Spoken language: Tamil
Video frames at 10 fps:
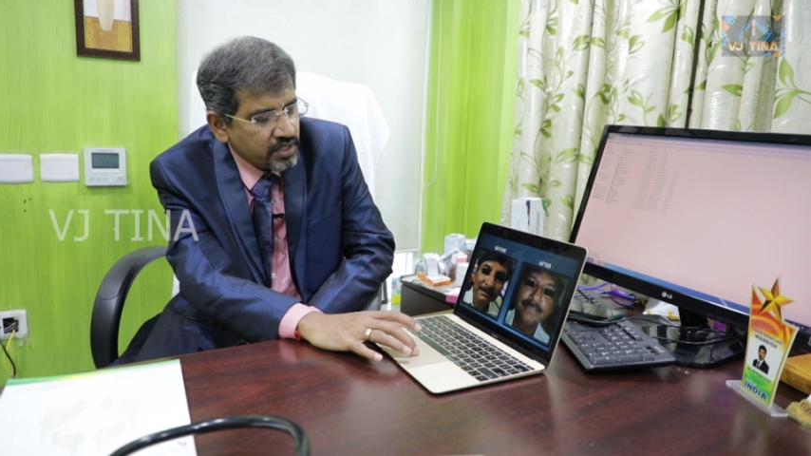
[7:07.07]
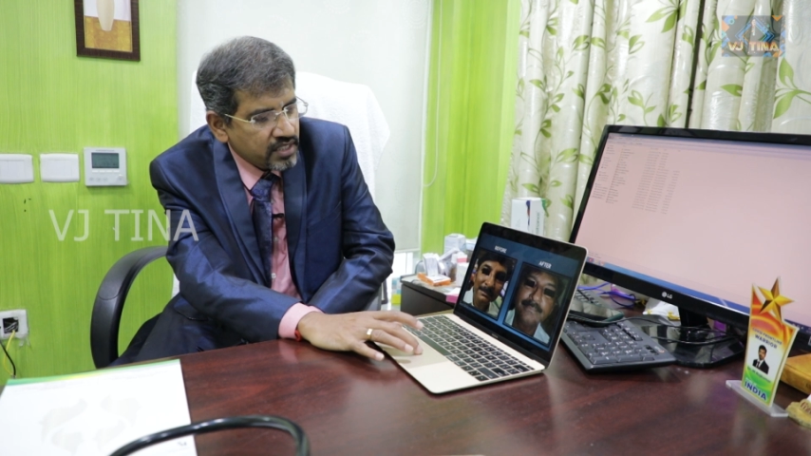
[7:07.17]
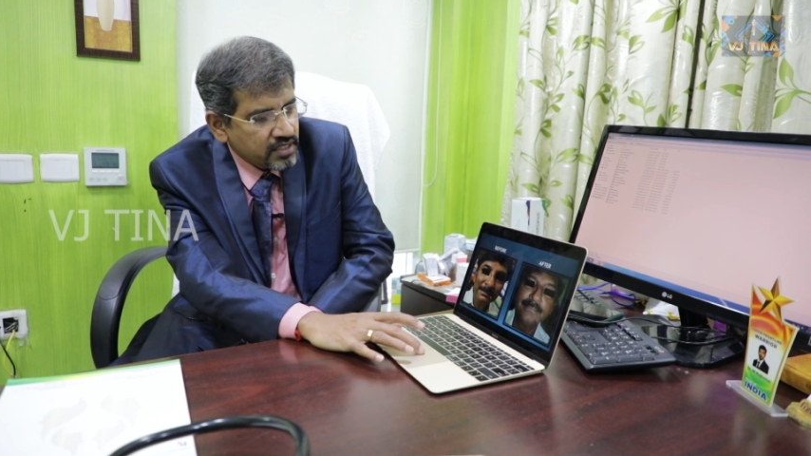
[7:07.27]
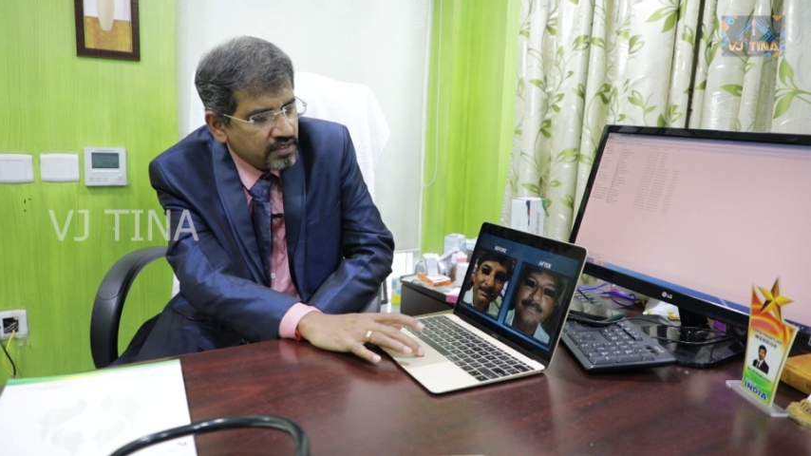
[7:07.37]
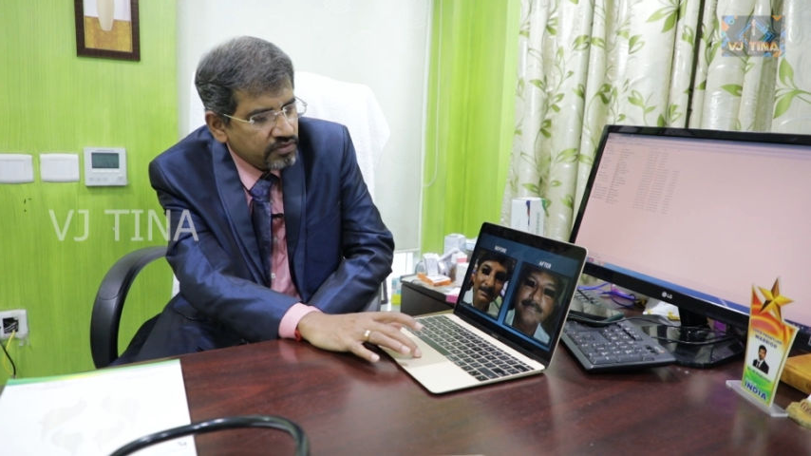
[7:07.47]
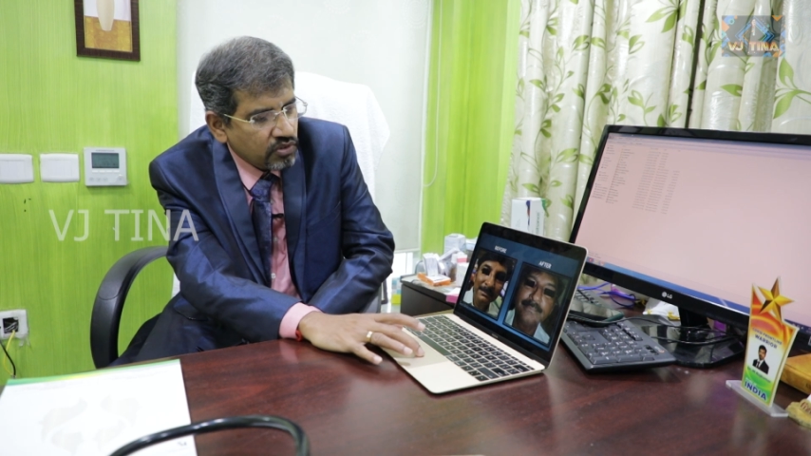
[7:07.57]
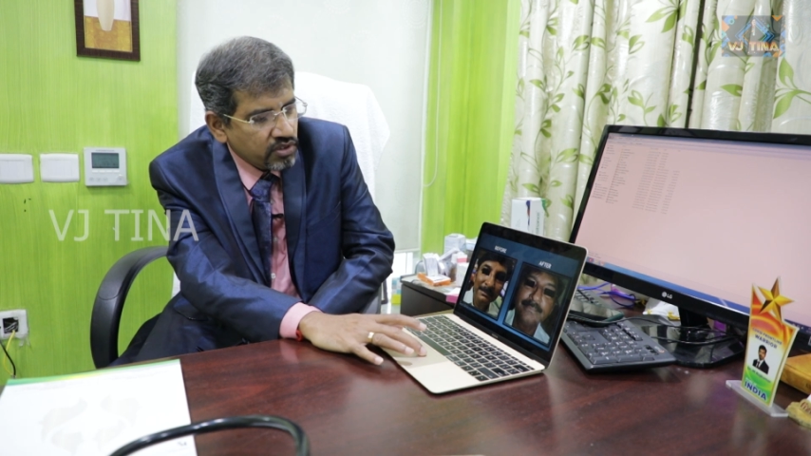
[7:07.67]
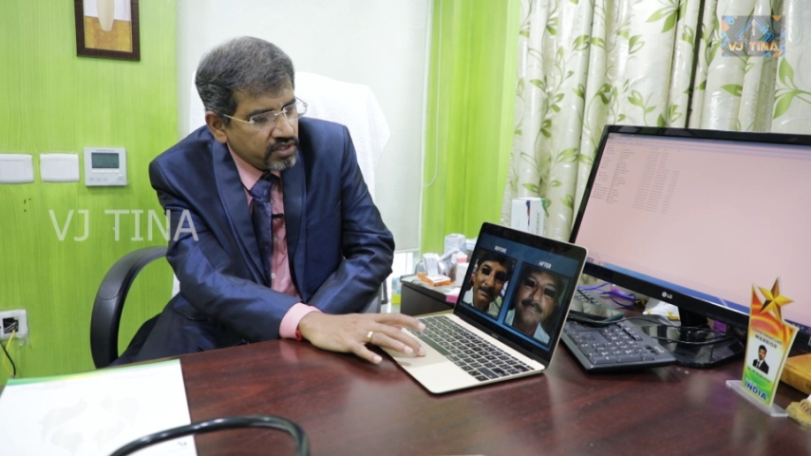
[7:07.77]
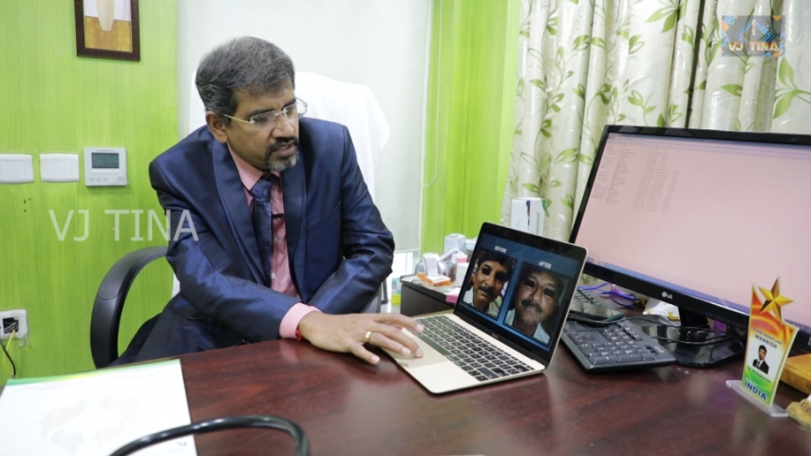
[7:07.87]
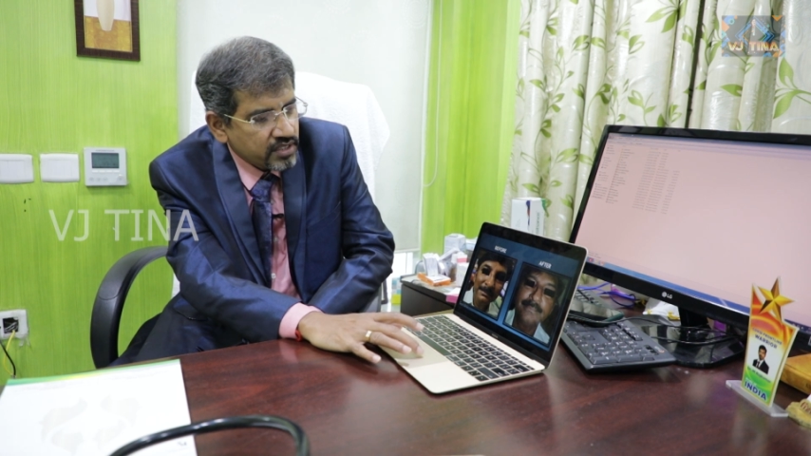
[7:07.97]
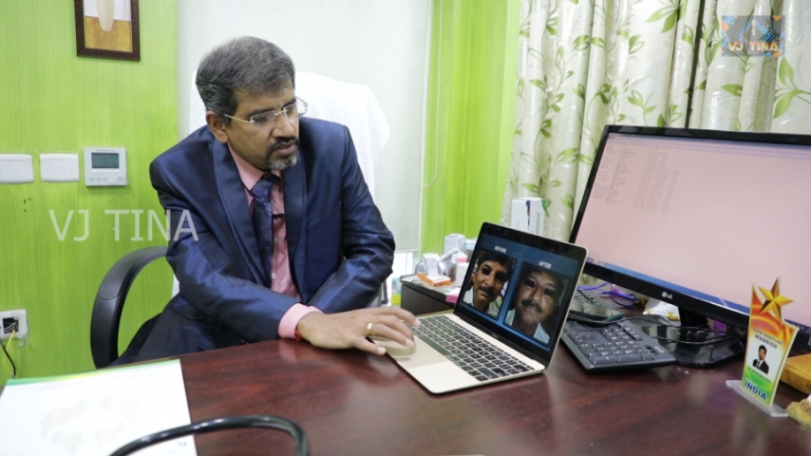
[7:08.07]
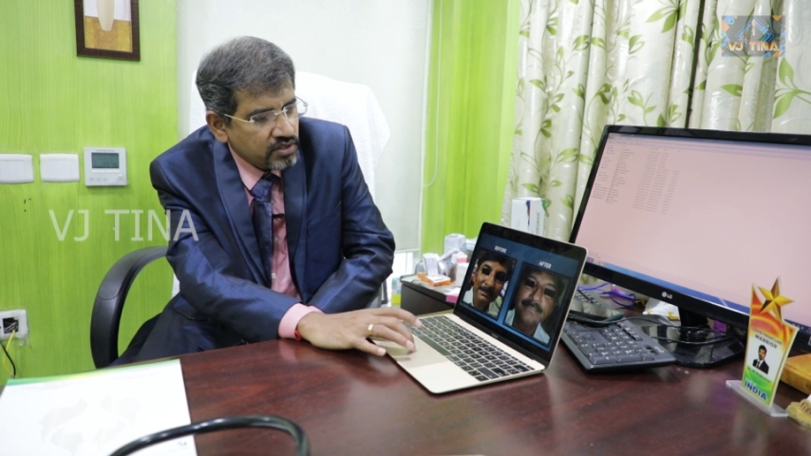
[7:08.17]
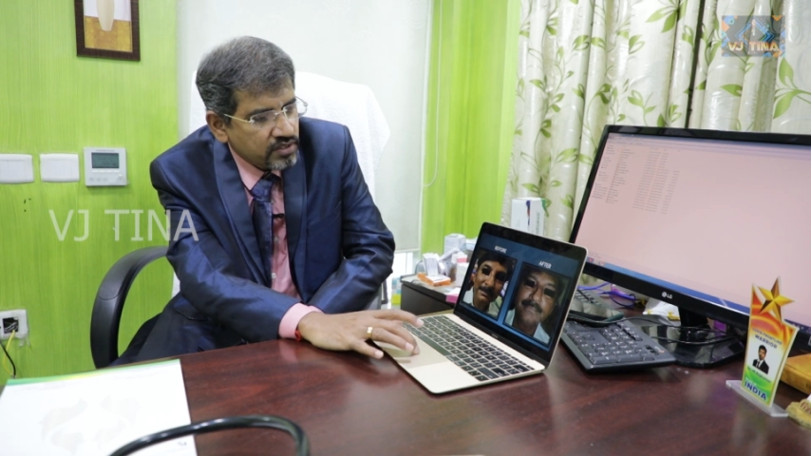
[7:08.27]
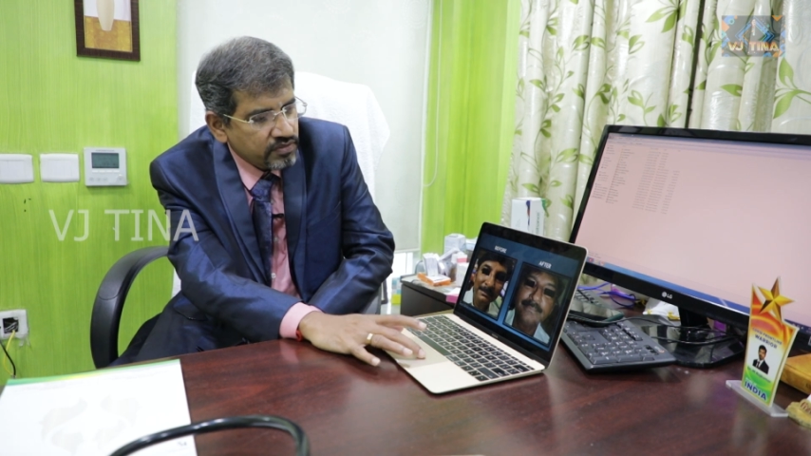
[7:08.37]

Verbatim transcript: மாதிரி இந்த ஃபோல்டும் இருக்குது ஸோ